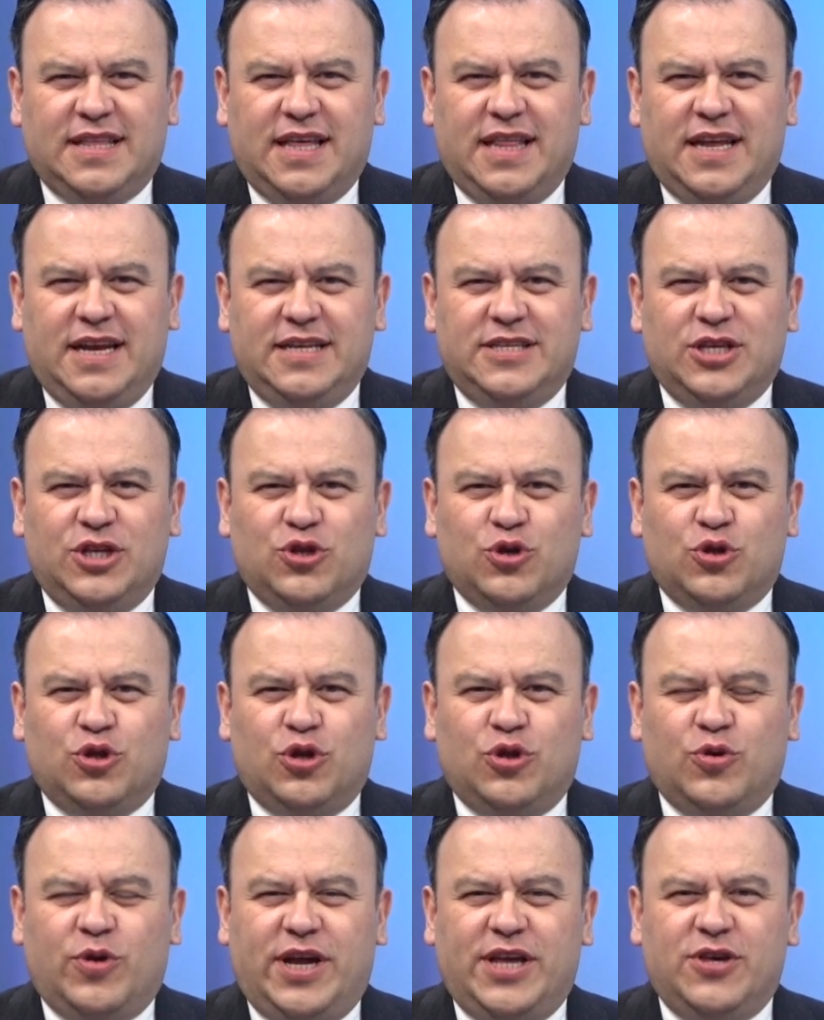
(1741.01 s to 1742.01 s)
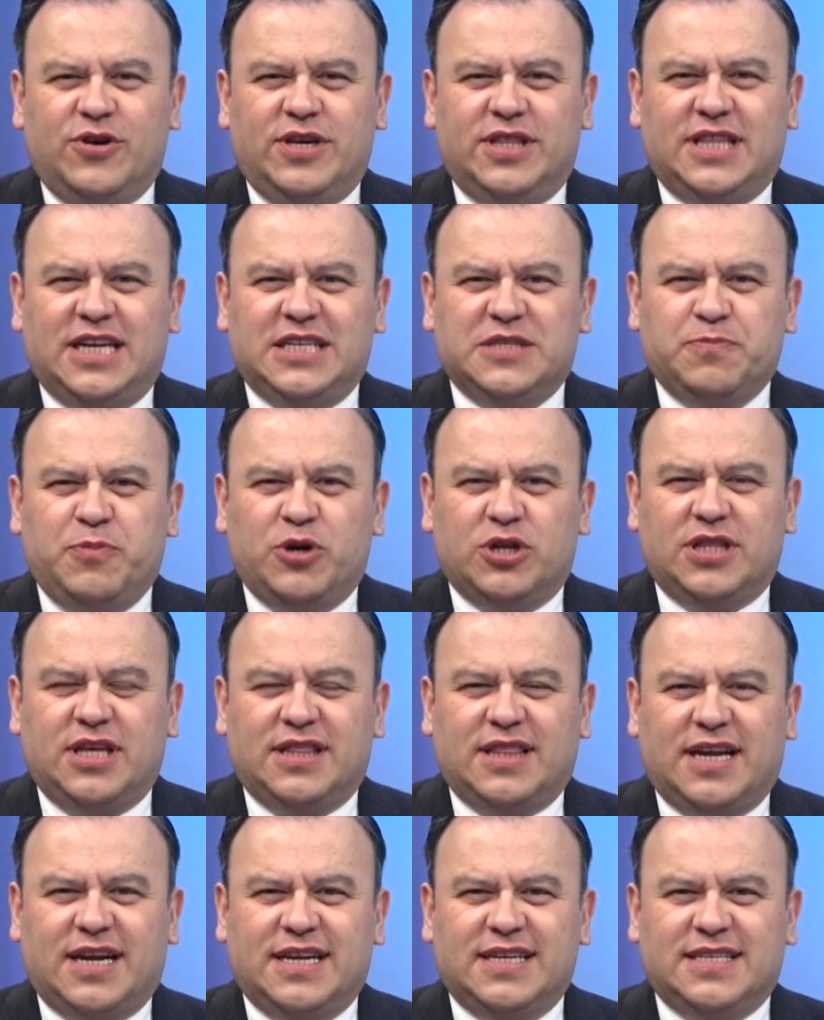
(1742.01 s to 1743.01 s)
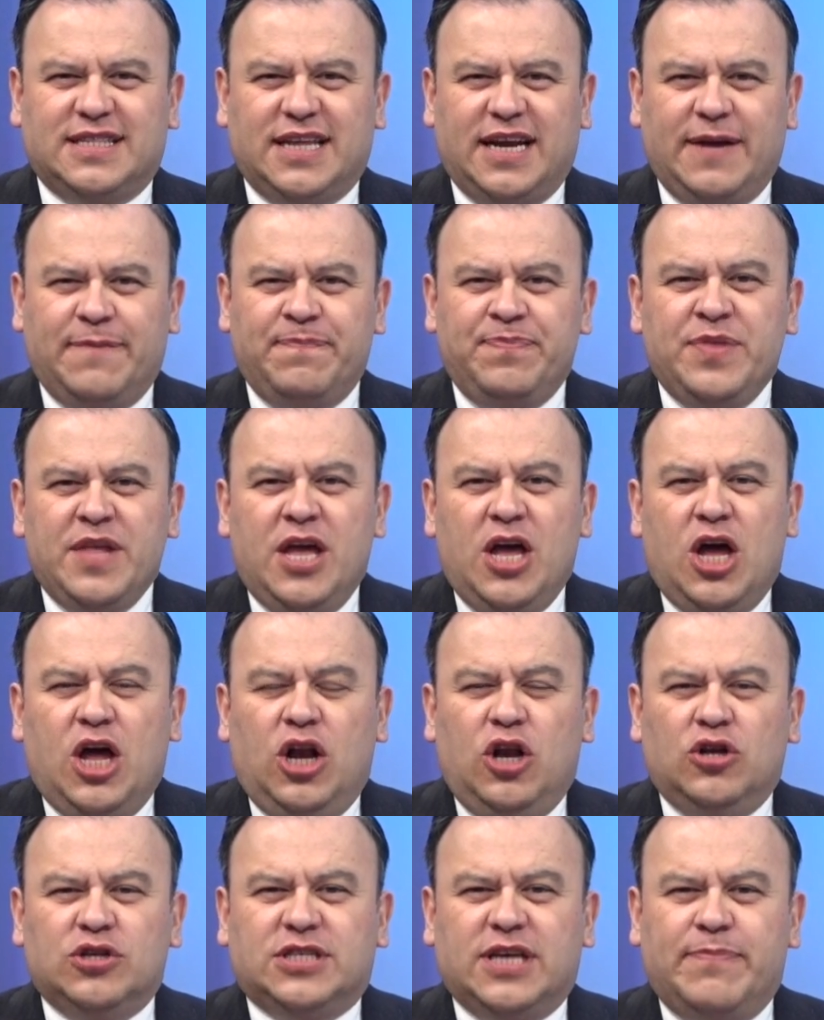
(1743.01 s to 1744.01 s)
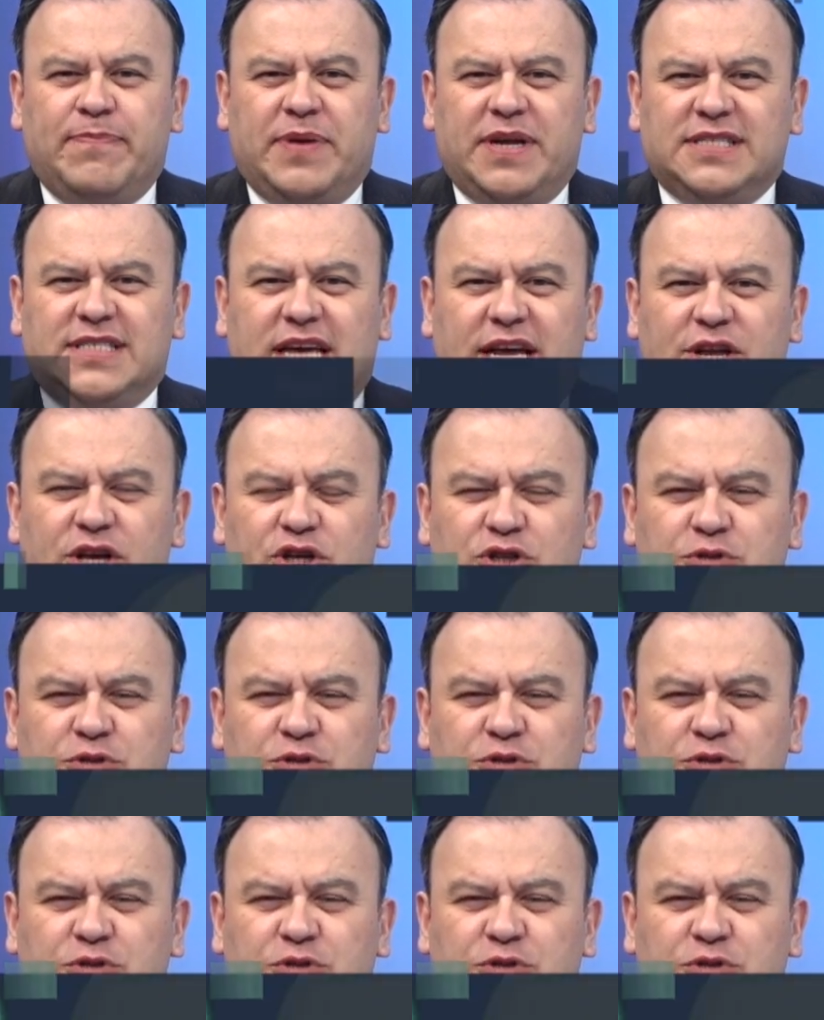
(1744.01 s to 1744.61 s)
del Instituto Hondureño de Transporte Terrestre, los empresarios